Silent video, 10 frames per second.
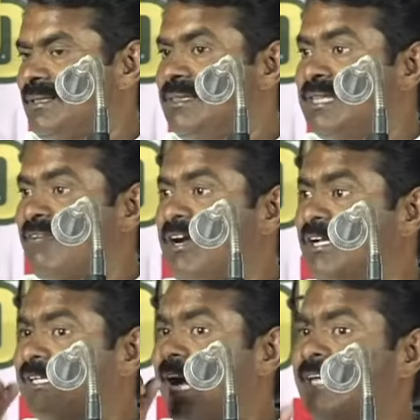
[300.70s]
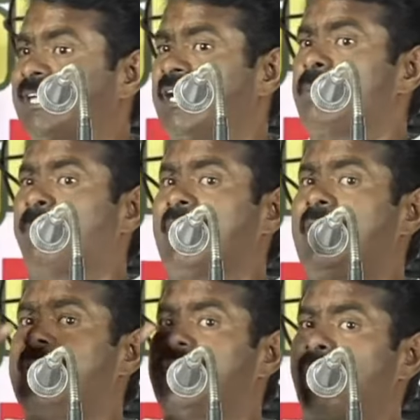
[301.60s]
இந்த விழுக்காட்டு
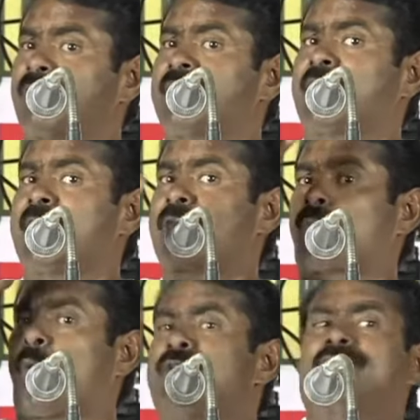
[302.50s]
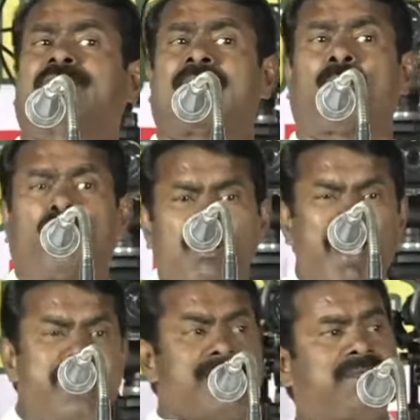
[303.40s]
அடிப்படையில் இடஒதுக்கீடை கொடுக்கிற உரிமை